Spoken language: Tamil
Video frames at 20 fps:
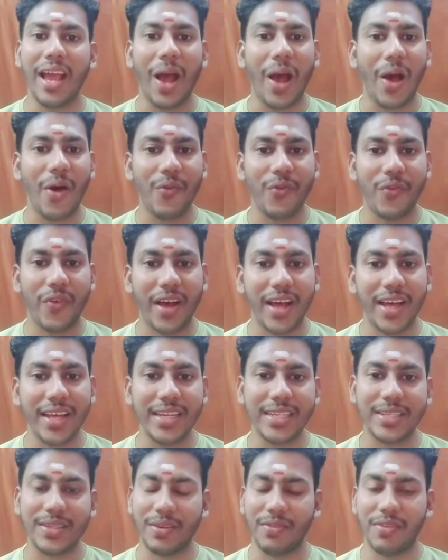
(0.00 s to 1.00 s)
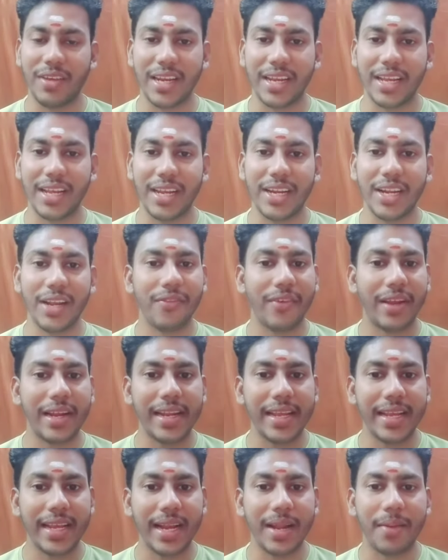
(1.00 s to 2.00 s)
அவ்வாறு வருகின்ற
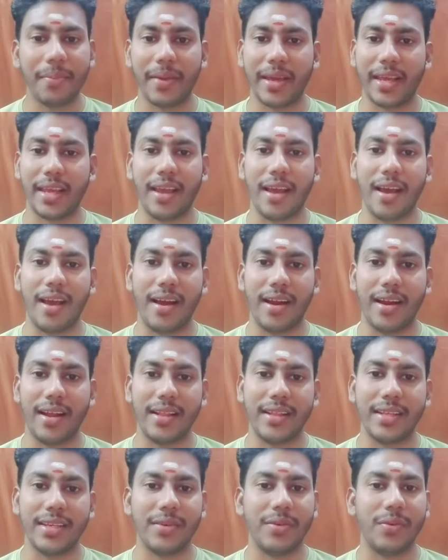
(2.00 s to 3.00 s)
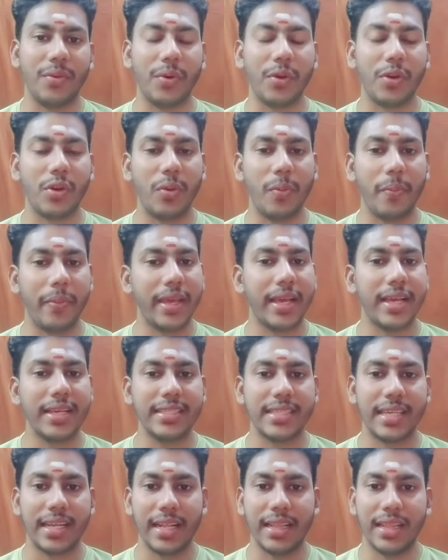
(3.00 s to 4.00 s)
வெள்ளிக்கிழமை ஆனது ஒரு மிக
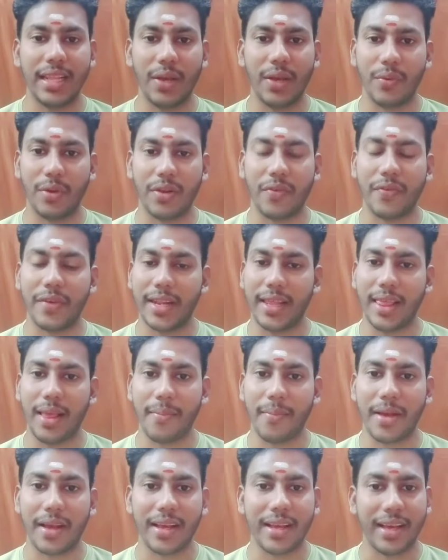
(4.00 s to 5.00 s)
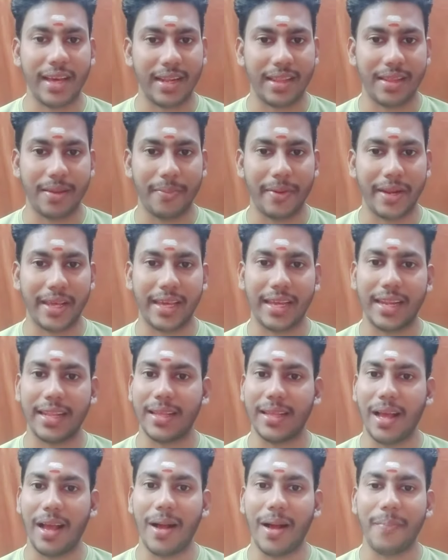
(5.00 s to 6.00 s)
சிறந்த ஒரு விரதமாக கருதப்படுகிறது
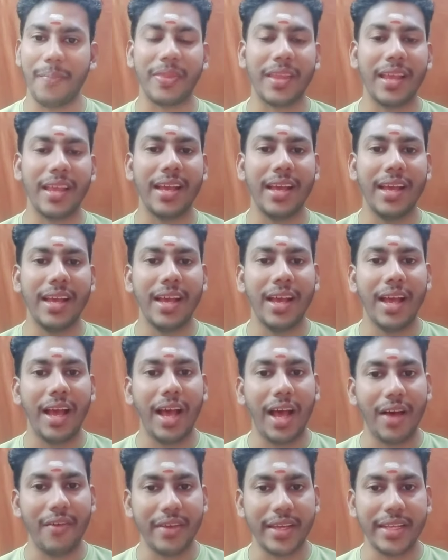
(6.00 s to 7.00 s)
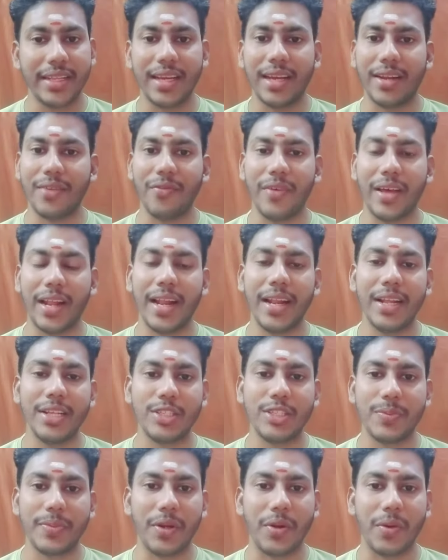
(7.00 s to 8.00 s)
ஆம் அவைதான்
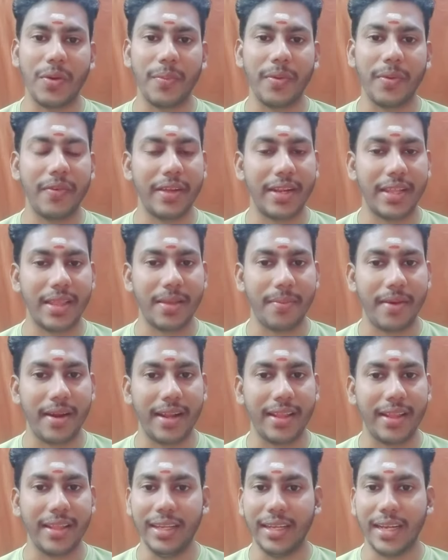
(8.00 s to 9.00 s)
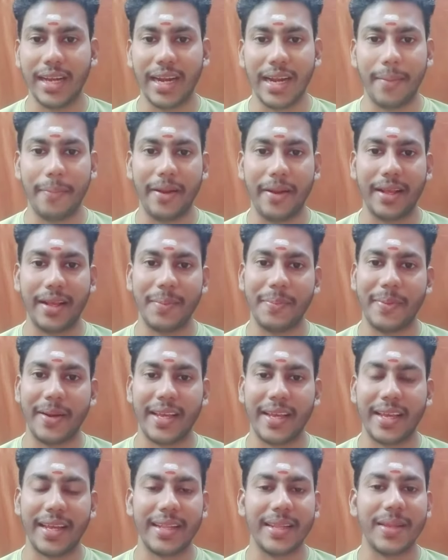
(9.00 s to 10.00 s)
வரலட்சுமி நோன்பு விரதமானது
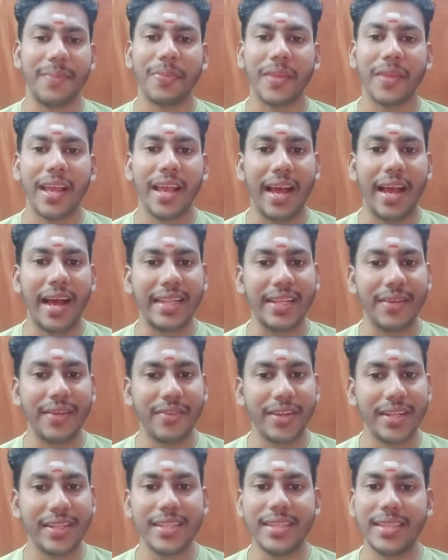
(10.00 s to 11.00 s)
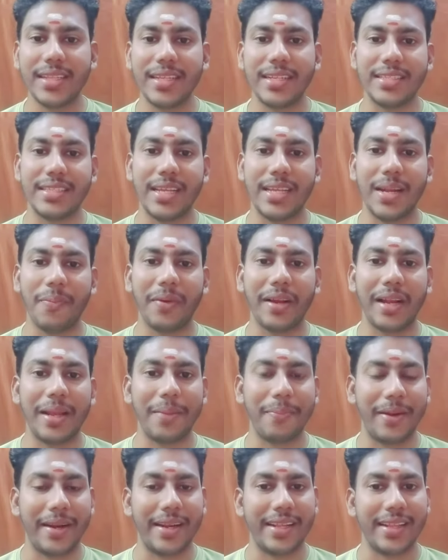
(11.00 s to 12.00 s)
கடைபிடிக்கப்படுகிறது அந்த விரதத்தின் சிறப்புகளை
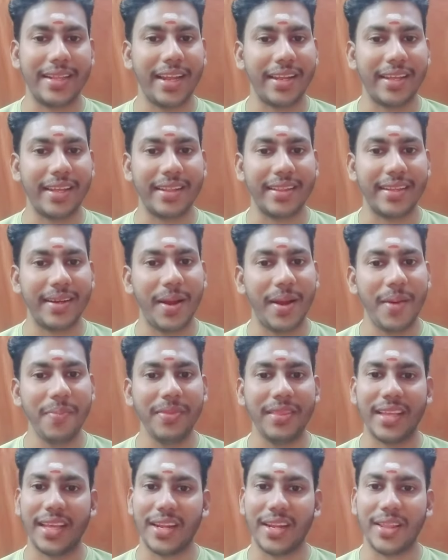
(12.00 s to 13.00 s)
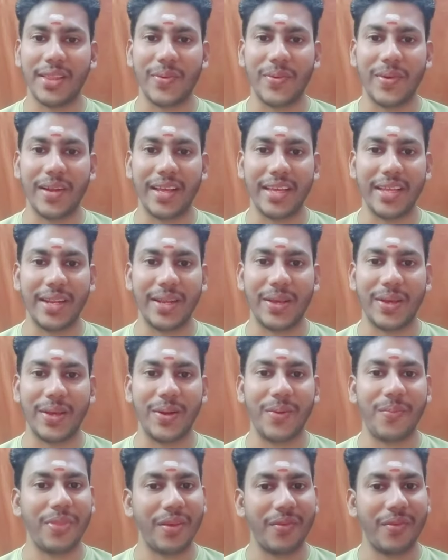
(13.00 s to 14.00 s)
பற்றி தான் இன்று நாம் தெரிந்து கொள்ள
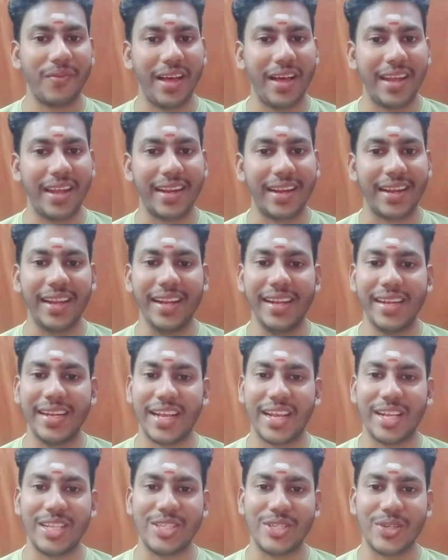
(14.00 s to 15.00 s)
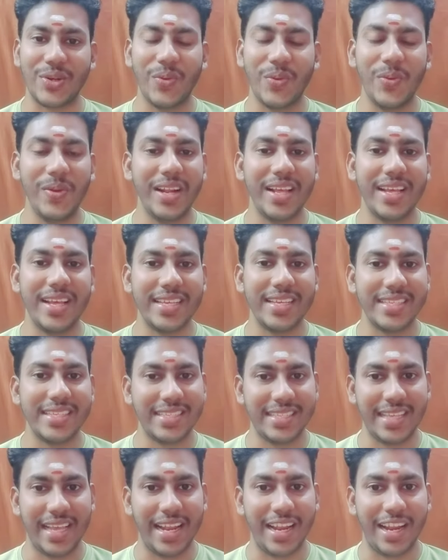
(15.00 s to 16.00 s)
இருக்கிறோம் வாருங்கள் நிகழ்ச்சிக்குள்
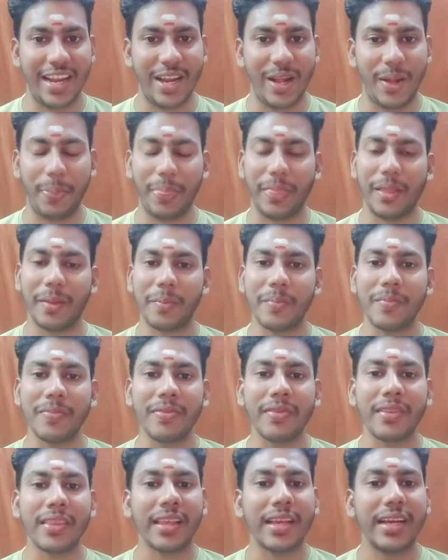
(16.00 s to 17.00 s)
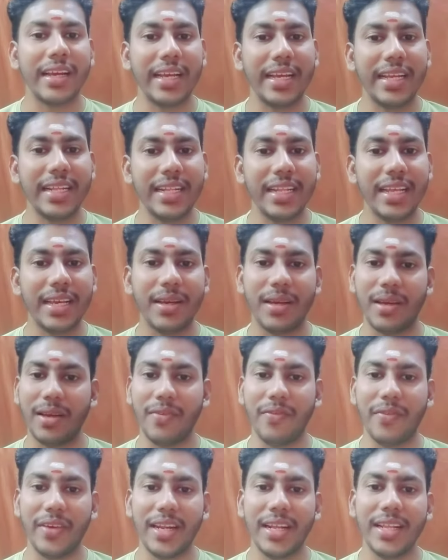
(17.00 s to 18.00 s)
செல்லலாம் இந்த
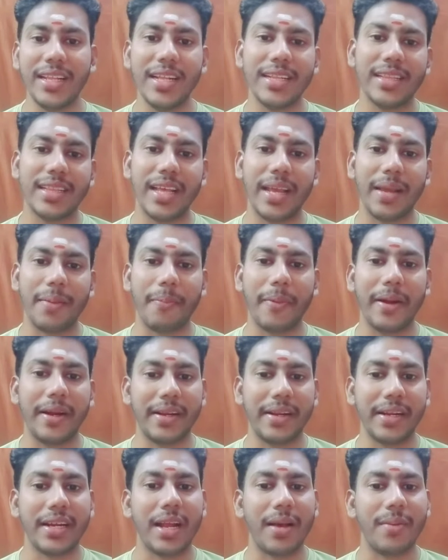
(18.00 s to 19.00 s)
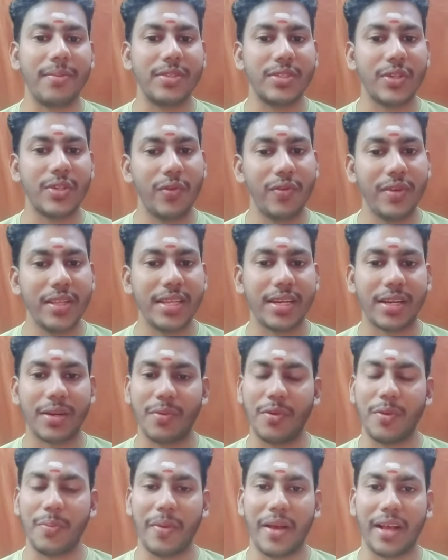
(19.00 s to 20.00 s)
விரதத்தை பற்றி நாம் சொல்வதற்கு
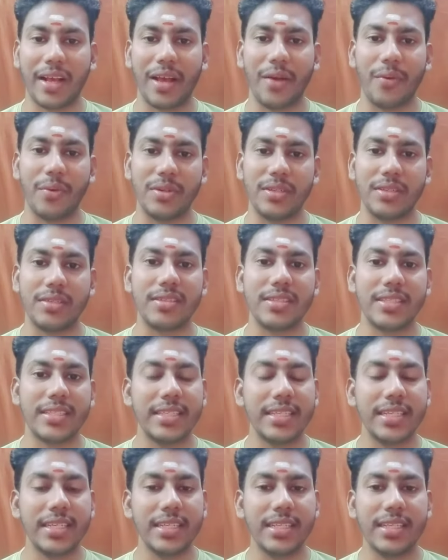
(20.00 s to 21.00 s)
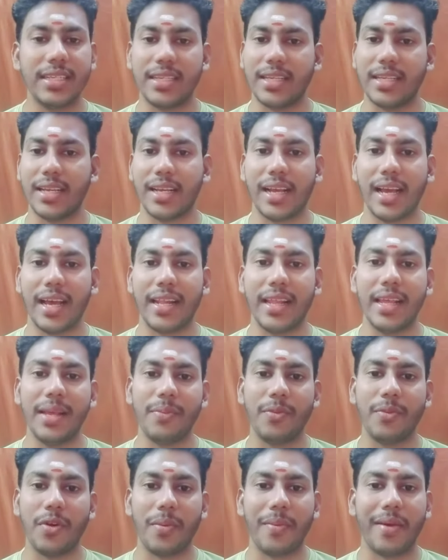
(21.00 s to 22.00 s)
முன்பாக ஒரு சிறிது கதை
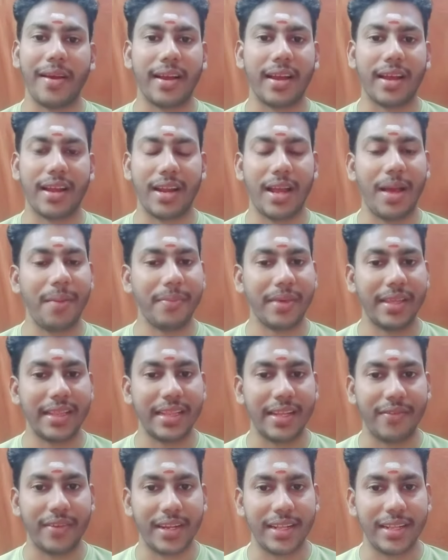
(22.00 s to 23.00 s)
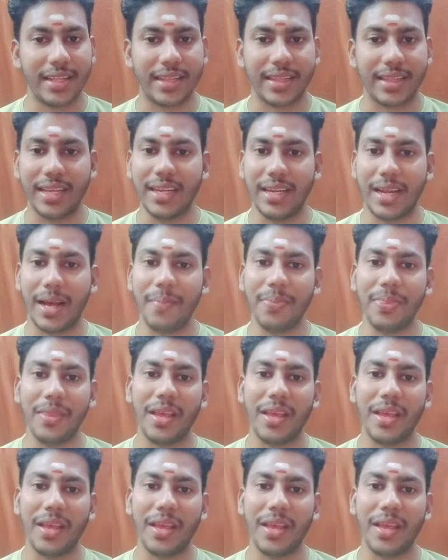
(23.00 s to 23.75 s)
மூலமாக நாம் இந்த விரதத்தை நாம்